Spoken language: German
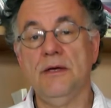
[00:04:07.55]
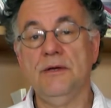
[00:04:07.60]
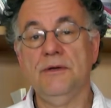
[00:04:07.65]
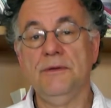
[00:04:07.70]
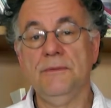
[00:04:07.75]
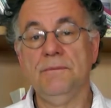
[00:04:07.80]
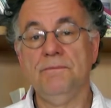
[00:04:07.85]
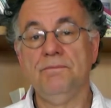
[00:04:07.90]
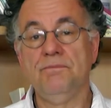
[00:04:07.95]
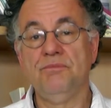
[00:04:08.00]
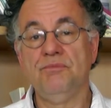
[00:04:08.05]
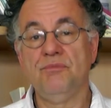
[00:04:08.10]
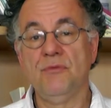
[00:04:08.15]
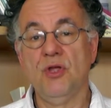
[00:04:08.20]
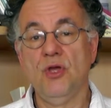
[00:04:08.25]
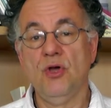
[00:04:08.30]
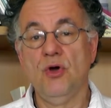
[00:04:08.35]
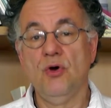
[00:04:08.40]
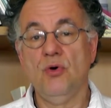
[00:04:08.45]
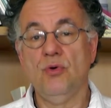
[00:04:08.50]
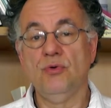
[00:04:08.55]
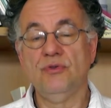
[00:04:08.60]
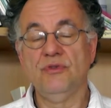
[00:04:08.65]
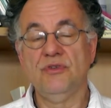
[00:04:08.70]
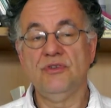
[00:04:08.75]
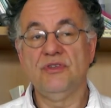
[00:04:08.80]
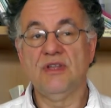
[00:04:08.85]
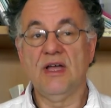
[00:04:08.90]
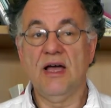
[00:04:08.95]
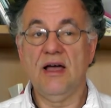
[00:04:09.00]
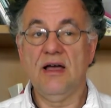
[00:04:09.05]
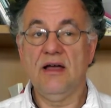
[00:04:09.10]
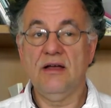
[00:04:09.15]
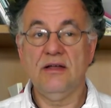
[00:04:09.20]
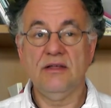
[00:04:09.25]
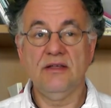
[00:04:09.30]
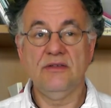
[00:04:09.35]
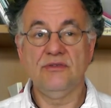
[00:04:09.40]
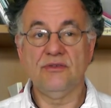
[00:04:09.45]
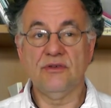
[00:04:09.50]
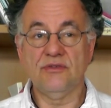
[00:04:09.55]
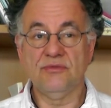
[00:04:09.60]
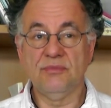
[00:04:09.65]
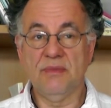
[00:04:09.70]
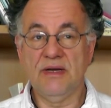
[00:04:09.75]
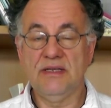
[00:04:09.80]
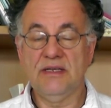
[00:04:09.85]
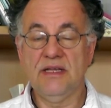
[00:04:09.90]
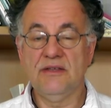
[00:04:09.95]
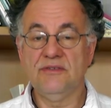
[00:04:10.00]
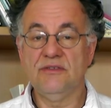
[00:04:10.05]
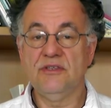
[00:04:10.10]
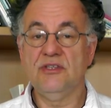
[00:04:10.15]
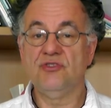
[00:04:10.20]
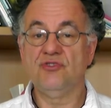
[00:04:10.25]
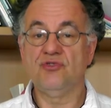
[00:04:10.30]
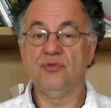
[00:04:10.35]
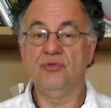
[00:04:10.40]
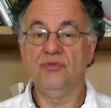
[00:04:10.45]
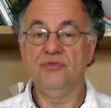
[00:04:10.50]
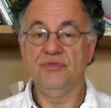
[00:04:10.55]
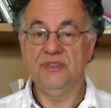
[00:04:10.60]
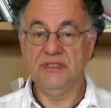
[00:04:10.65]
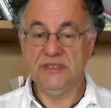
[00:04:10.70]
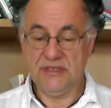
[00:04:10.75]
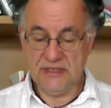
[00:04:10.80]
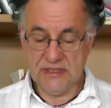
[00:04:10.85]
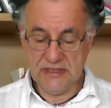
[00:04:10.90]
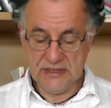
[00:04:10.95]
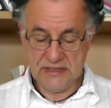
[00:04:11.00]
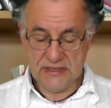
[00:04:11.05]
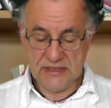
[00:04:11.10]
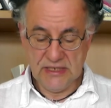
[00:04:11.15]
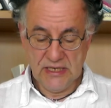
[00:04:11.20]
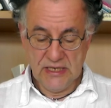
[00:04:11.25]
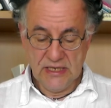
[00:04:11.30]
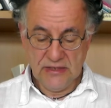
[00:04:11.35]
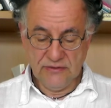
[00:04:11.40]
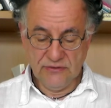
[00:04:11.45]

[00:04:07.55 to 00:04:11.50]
Ähm, und da ist aus meiner Sicht schon wichtig,